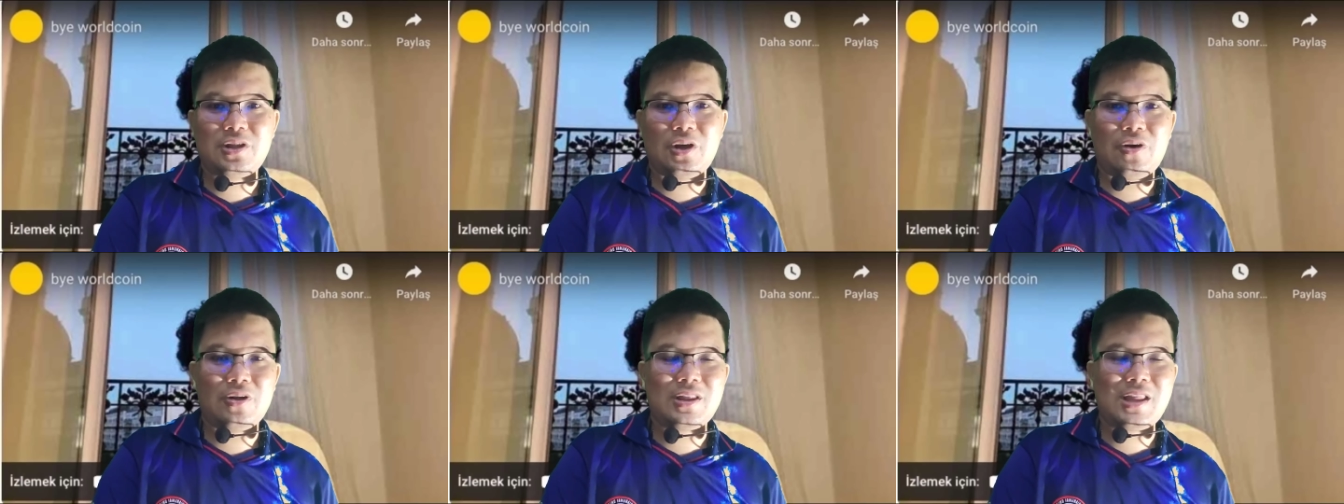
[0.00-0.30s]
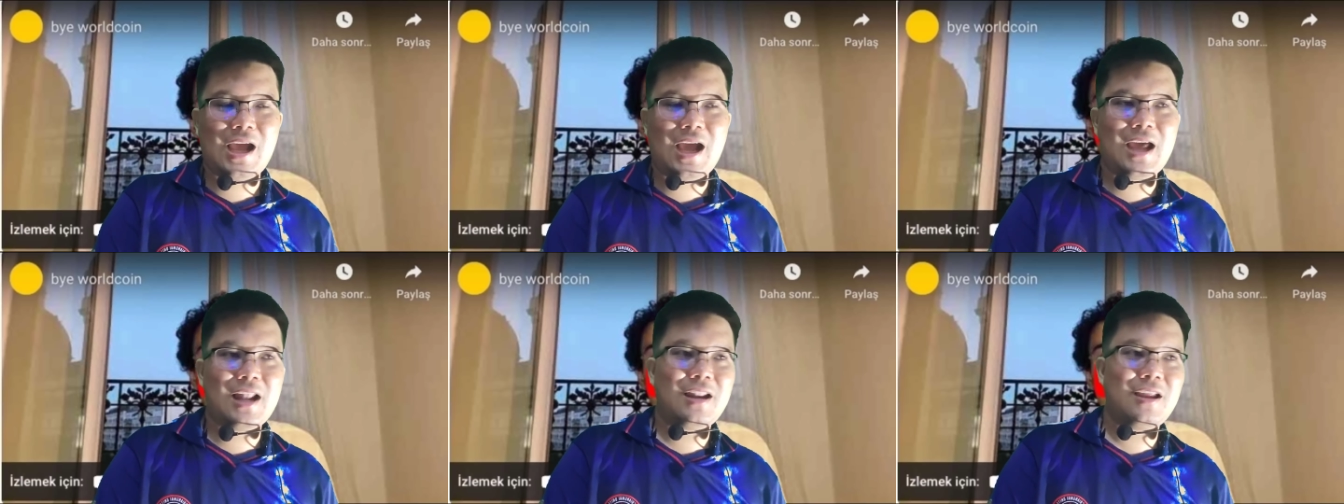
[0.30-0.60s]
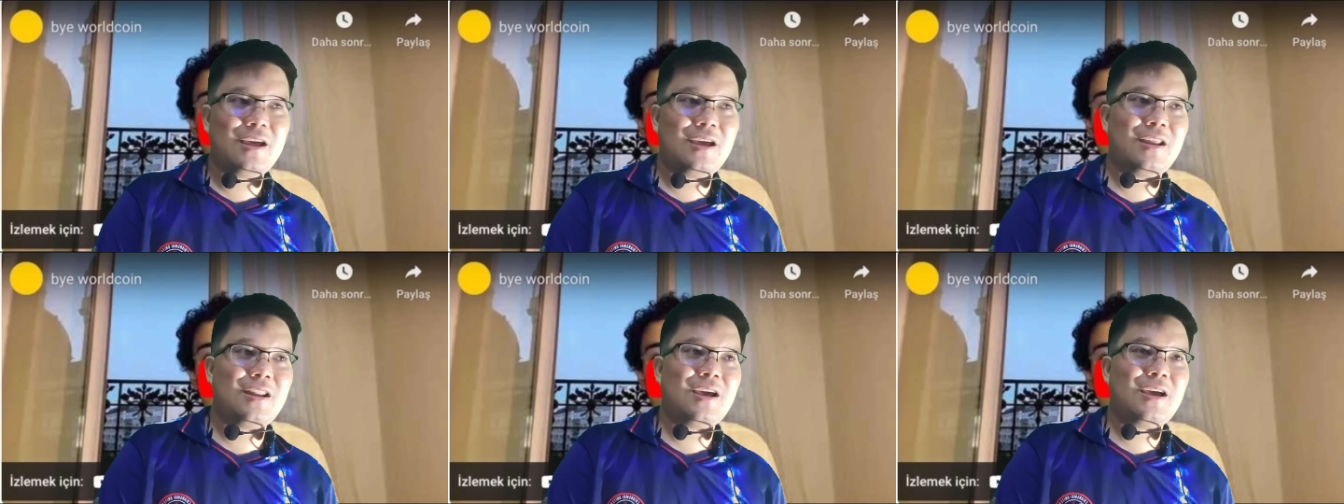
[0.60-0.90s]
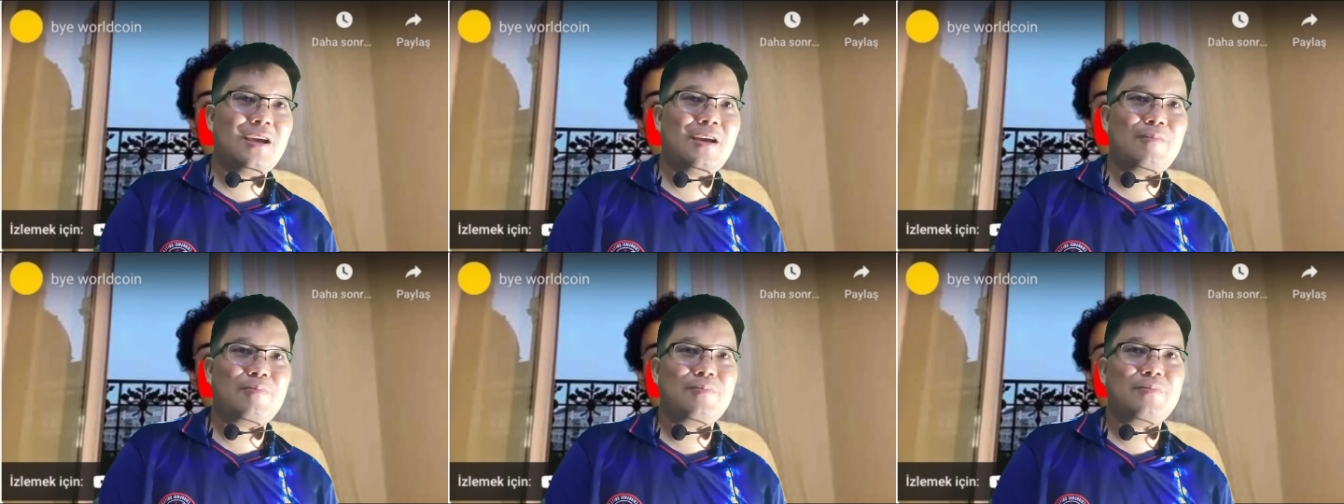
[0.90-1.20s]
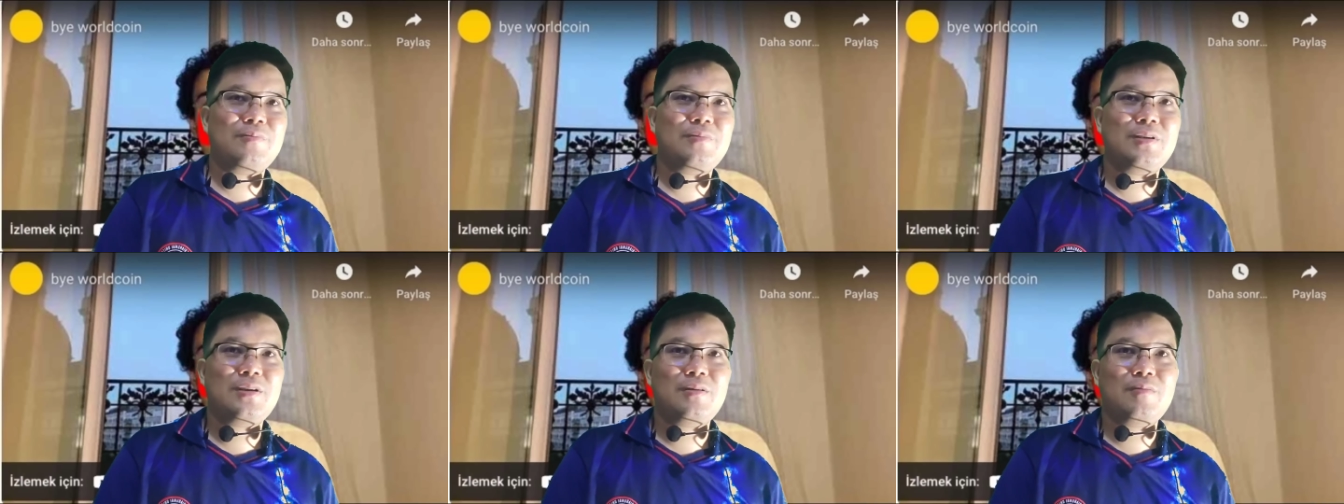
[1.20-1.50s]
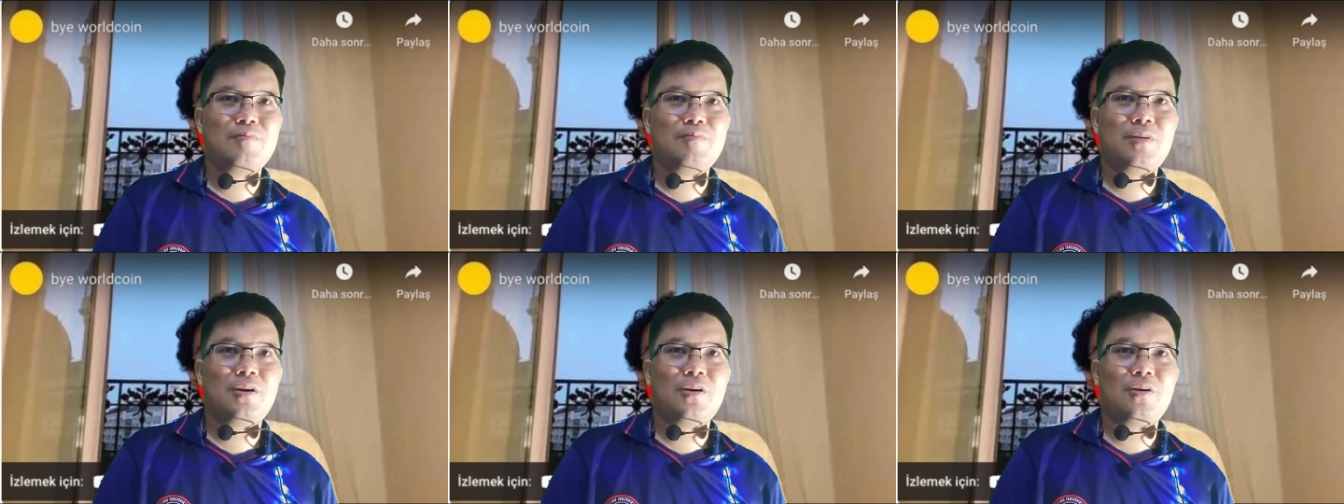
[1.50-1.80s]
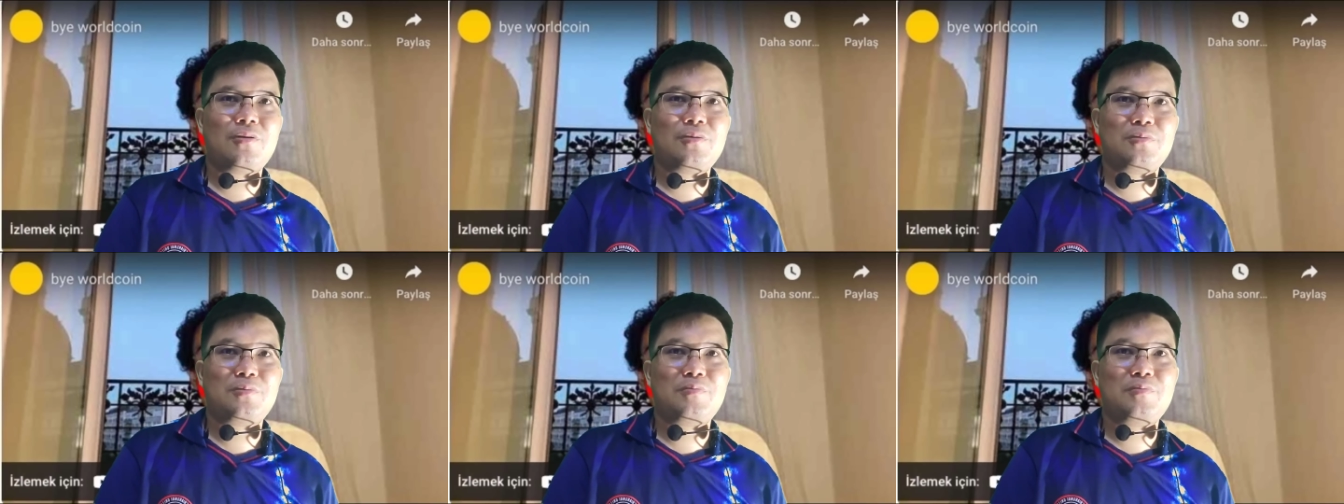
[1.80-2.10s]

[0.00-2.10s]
ต่อต้านเลยนะครับบอก